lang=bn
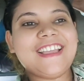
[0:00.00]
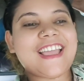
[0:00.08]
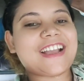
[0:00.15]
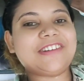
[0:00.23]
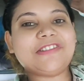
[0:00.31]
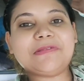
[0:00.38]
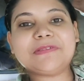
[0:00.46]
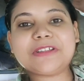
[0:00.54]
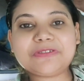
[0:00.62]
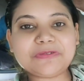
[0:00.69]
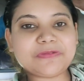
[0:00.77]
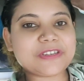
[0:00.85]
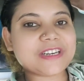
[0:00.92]
এখন আমাদের
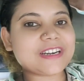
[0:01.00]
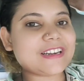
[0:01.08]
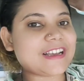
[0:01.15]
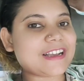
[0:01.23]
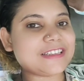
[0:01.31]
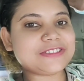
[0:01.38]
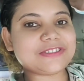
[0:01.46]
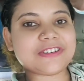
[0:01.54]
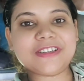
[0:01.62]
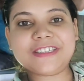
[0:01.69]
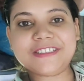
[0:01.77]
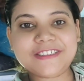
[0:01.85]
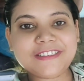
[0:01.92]
দুপুরের লাঞ্চ
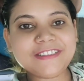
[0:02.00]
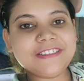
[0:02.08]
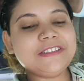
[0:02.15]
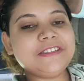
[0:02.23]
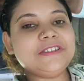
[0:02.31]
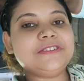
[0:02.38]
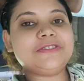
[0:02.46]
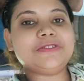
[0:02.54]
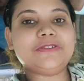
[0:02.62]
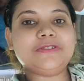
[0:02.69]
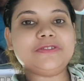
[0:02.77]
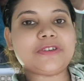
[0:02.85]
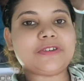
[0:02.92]
হয়নি তো
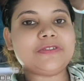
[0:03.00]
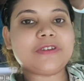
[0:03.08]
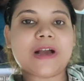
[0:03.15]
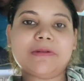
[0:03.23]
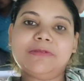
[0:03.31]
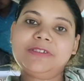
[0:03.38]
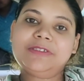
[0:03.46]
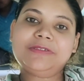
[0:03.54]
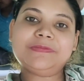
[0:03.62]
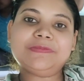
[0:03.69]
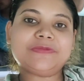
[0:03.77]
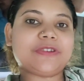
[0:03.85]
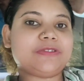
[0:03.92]
যখন খাবো
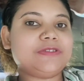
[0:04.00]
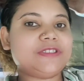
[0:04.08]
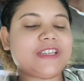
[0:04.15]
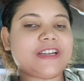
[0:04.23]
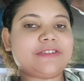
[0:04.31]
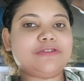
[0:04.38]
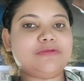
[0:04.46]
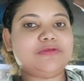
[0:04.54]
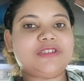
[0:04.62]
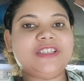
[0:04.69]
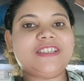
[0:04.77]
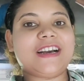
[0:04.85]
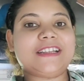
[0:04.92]
তখন শেয়ার করব
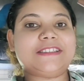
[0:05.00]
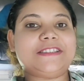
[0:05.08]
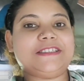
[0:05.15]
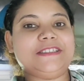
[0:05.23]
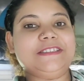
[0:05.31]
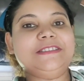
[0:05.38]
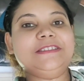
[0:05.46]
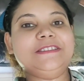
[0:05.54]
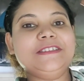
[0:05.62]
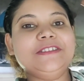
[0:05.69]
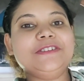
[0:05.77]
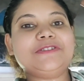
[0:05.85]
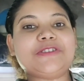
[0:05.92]
কি খাচ্ছি
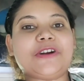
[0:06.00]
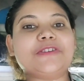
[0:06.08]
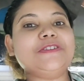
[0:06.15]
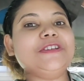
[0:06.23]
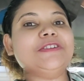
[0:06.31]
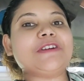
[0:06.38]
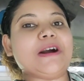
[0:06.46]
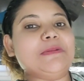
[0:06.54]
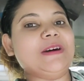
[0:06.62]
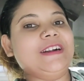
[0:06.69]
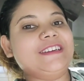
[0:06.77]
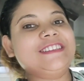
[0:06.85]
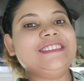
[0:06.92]
স্মরণীয়
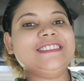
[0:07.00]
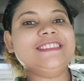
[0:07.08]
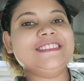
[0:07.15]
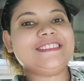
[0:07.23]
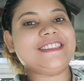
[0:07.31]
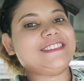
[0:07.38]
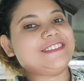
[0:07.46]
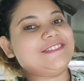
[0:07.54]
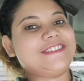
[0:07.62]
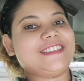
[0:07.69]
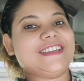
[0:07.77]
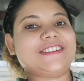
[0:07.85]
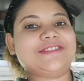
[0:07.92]
খাবার সেটাও
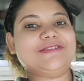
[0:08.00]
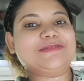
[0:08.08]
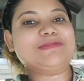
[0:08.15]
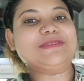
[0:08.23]
শেয়ার করব